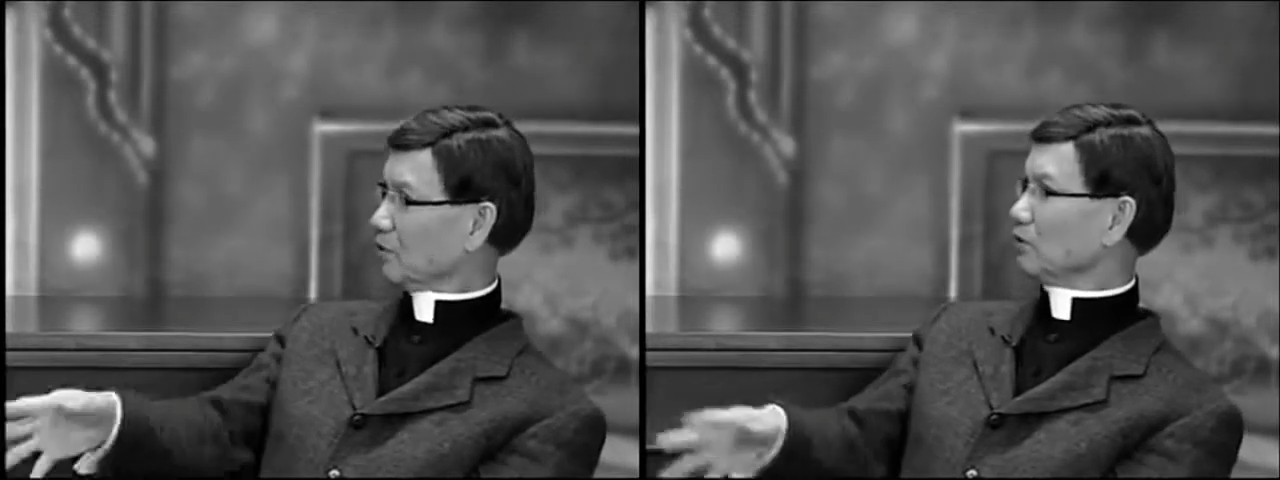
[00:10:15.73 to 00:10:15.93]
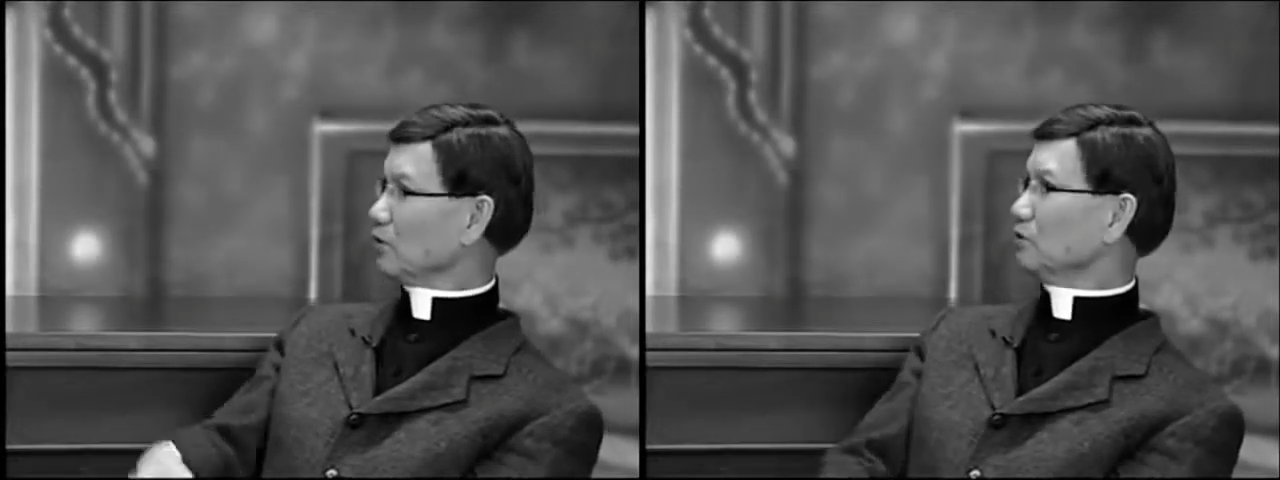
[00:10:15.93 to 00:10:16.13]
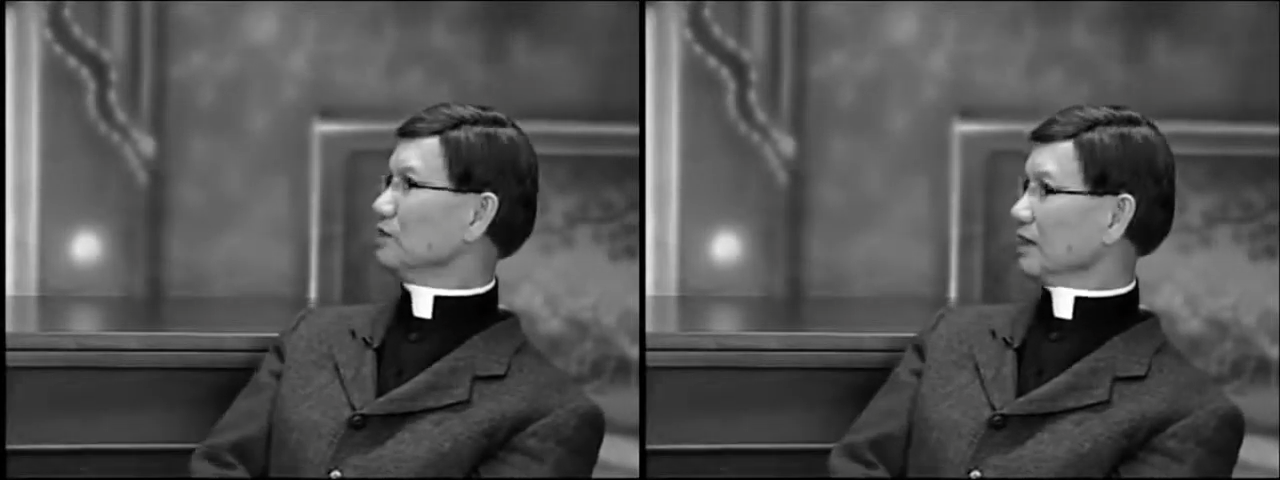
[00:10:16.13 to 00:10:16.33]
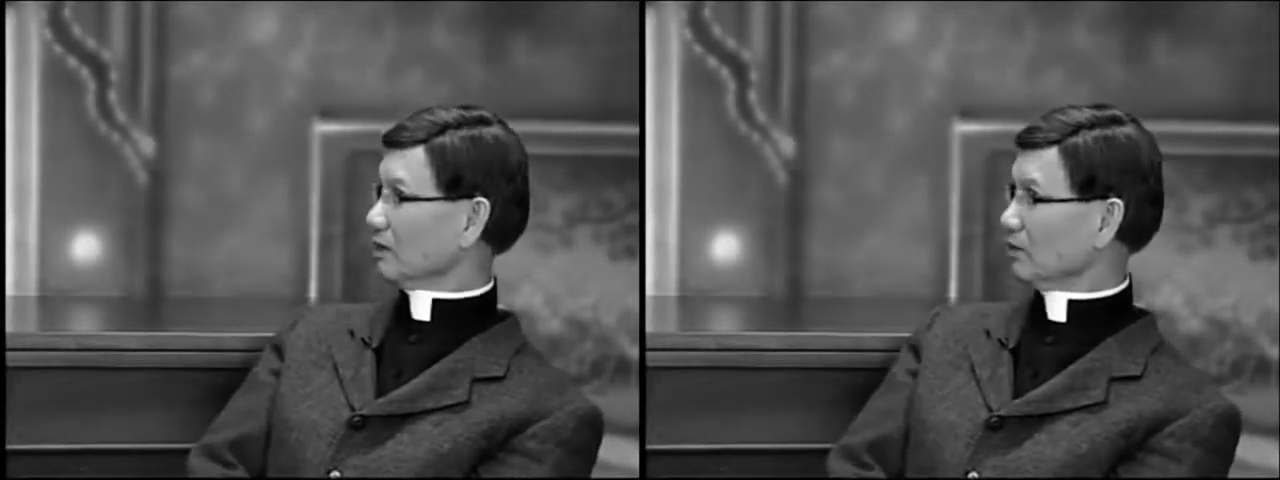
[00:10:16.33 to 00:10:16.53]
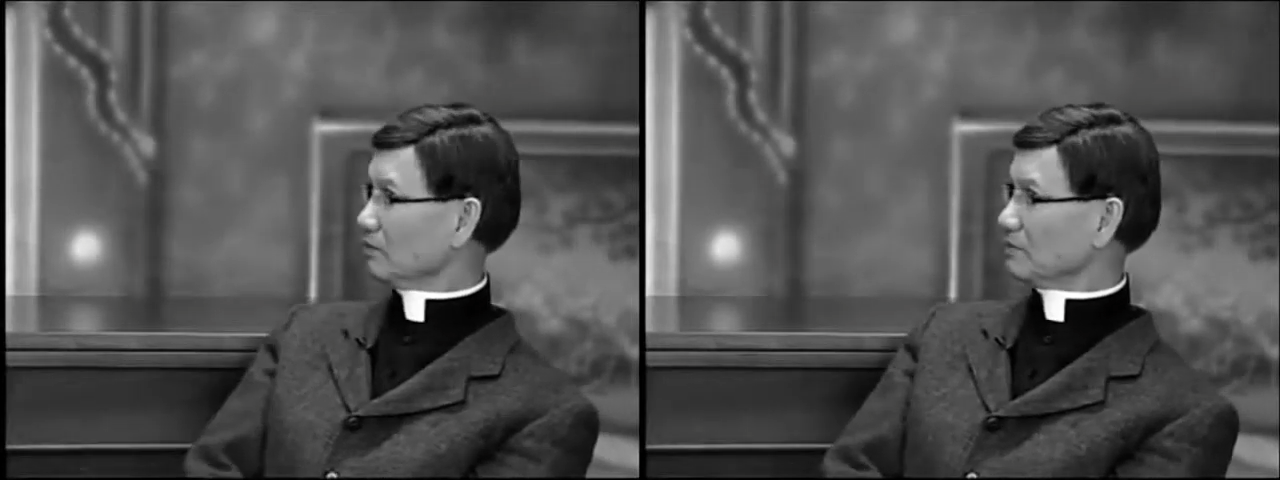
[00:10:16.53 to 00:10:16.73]
bố của ông
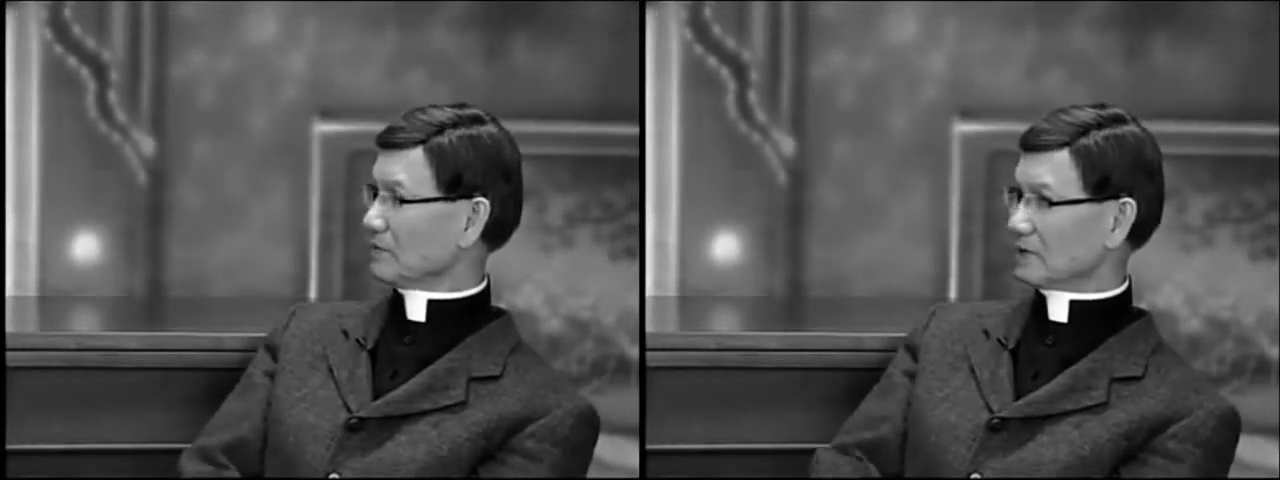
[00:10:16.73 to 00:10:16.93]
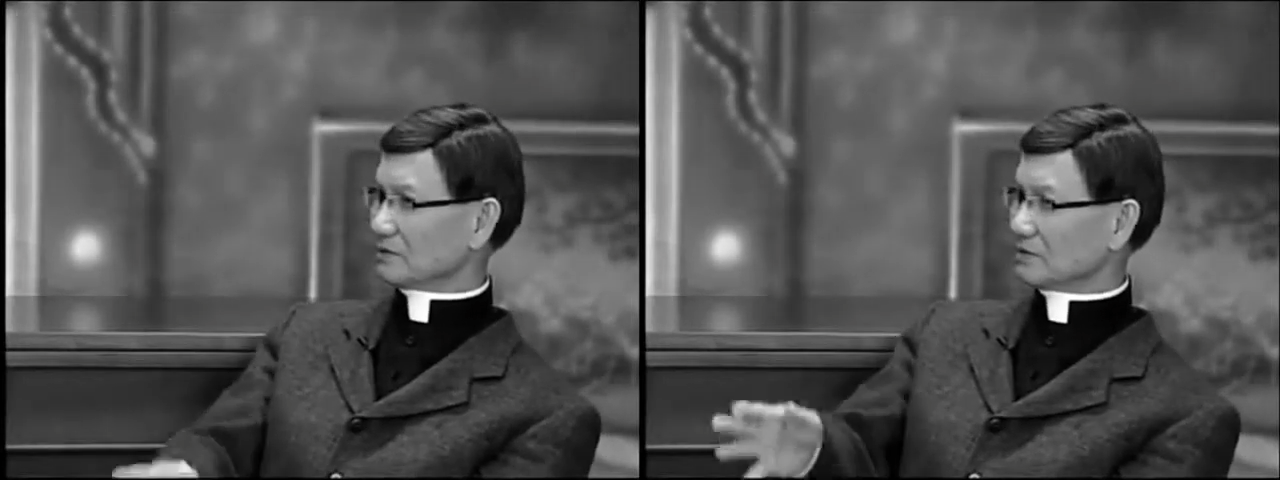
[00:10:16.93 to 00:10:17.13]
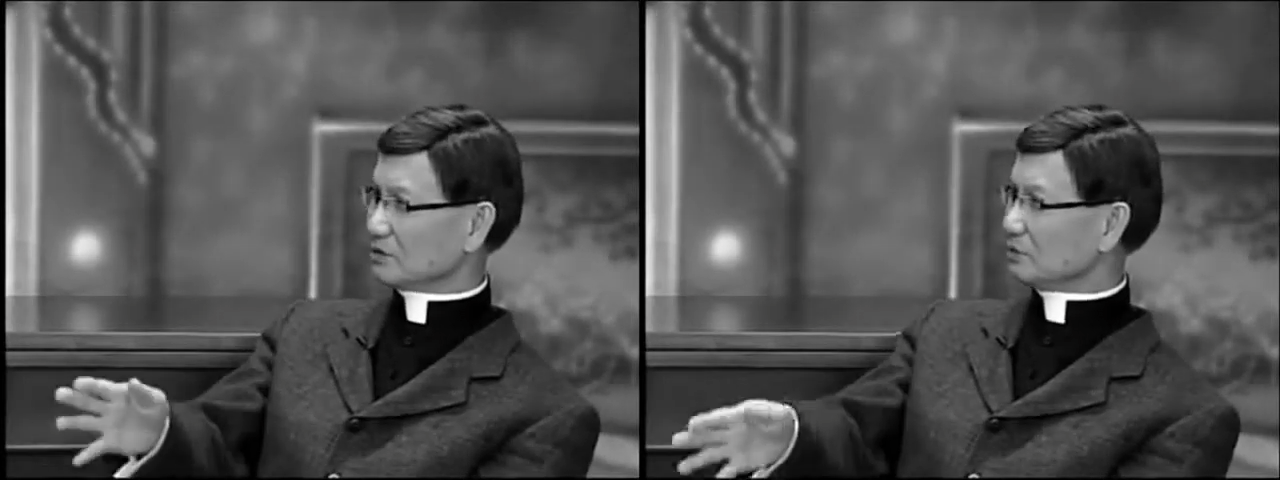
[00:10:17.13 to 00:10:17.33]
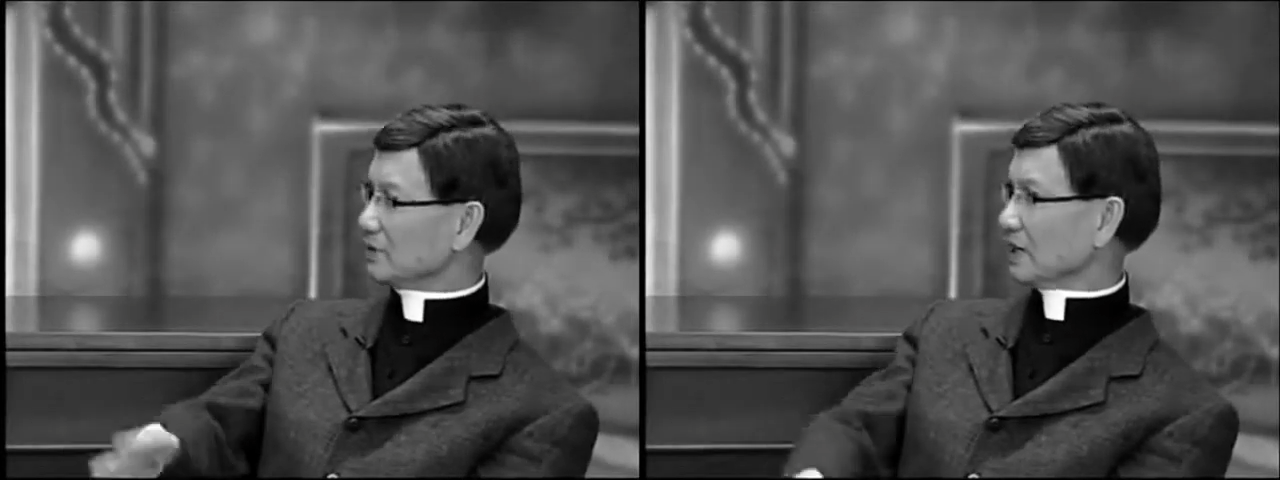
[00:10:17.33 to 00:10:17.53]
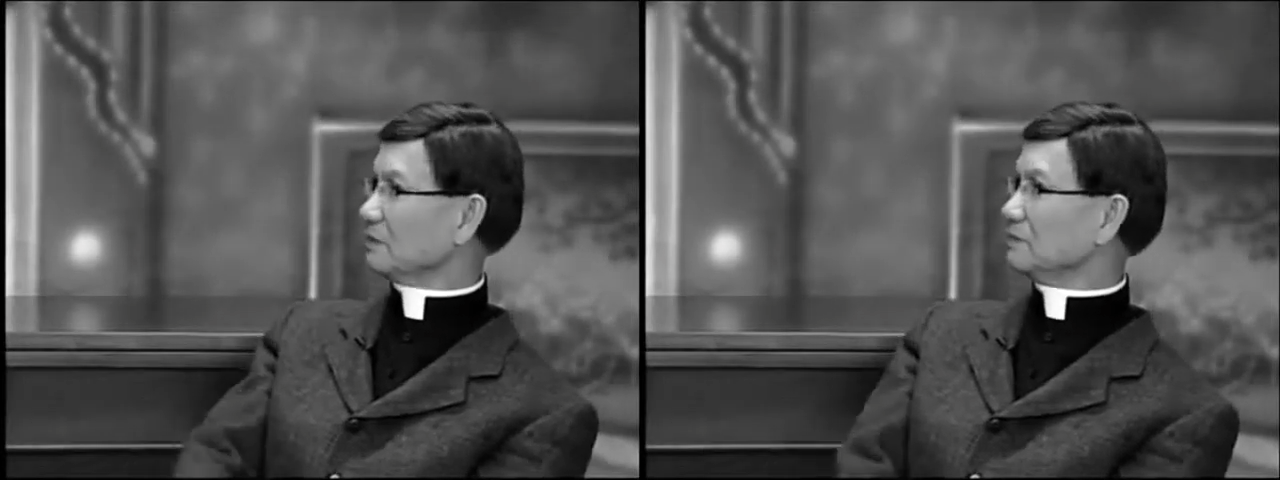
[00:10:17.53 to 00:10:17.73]
Jacob mà ông Jacob
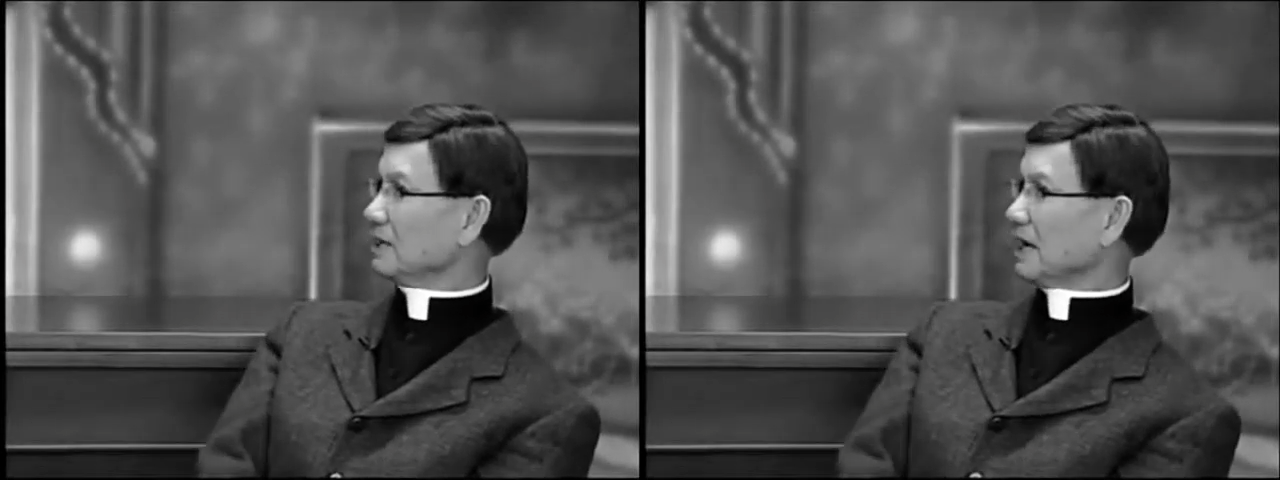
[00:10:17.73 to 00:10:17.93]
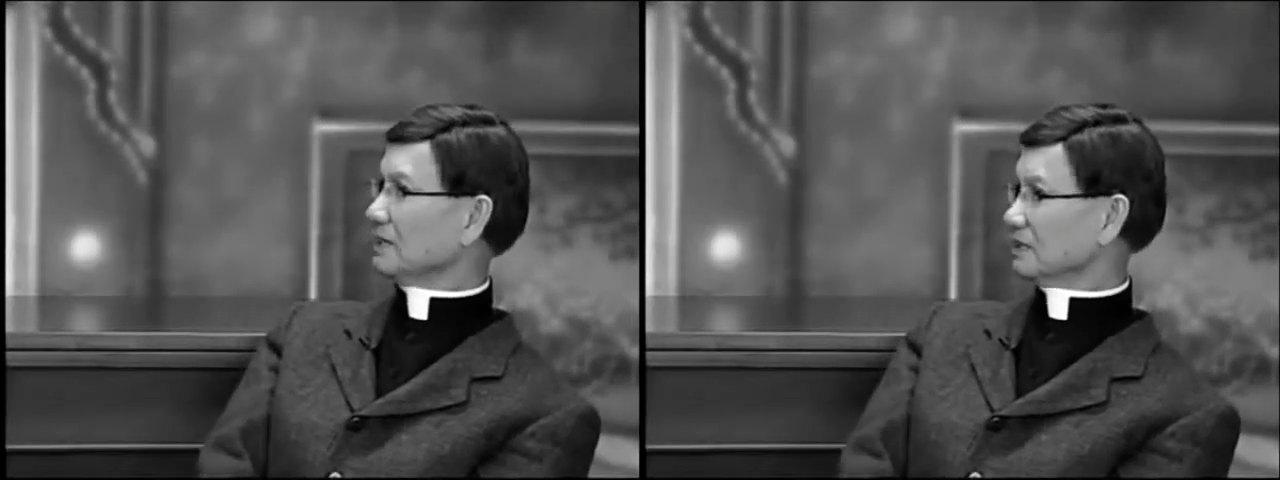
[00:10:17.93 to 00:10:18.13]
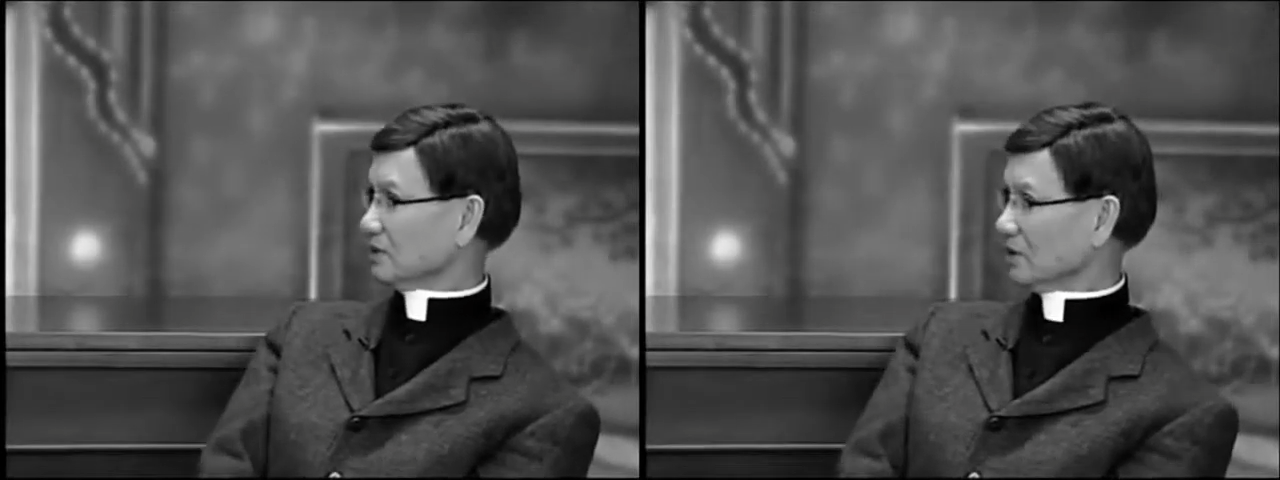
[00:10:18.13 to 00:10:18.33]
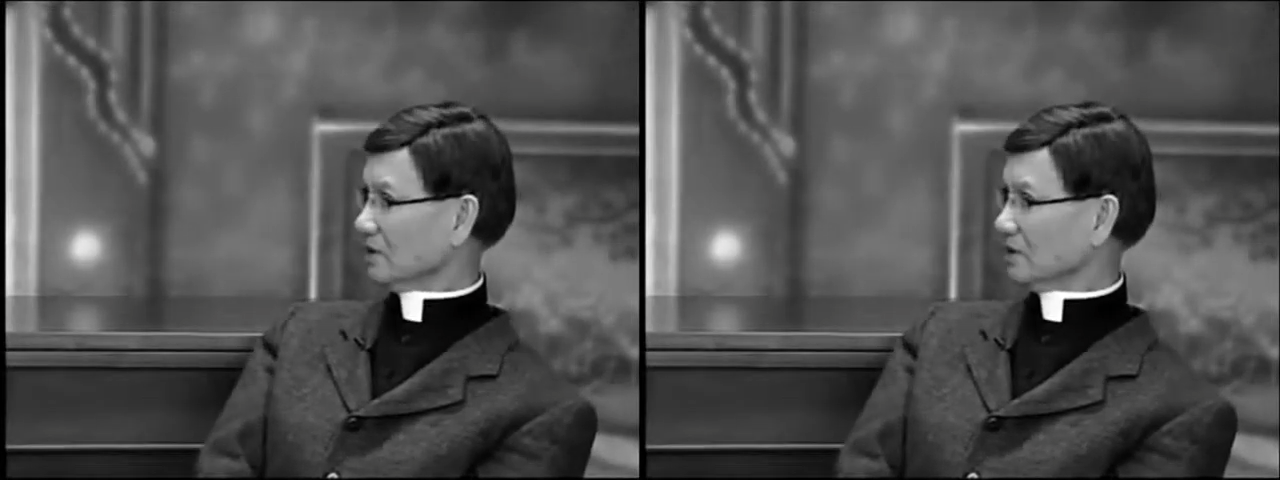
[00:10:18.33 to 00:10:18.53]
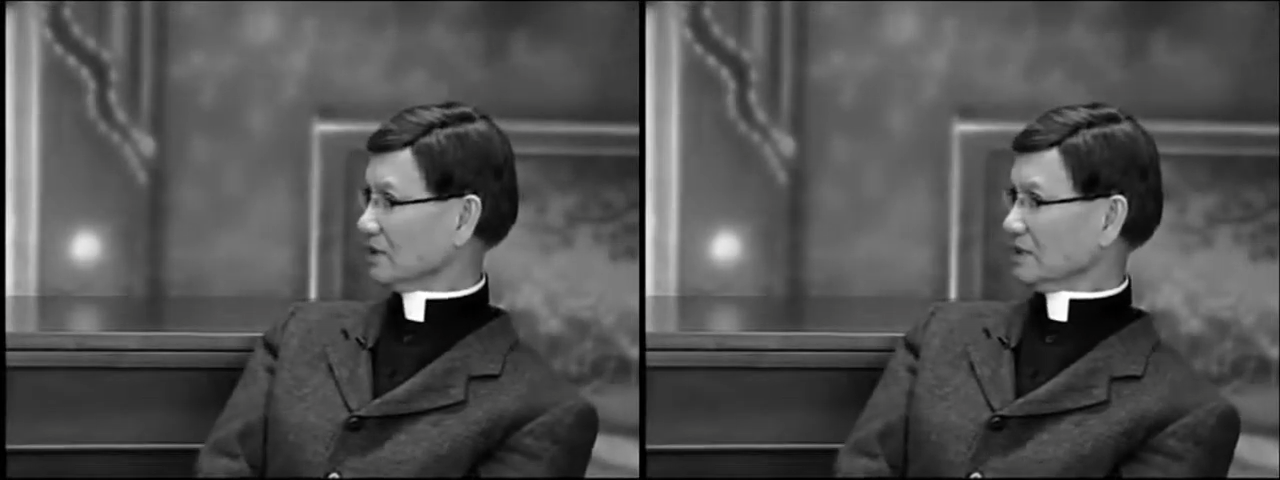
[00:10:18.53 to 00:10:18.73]
đẻ ra 12 người con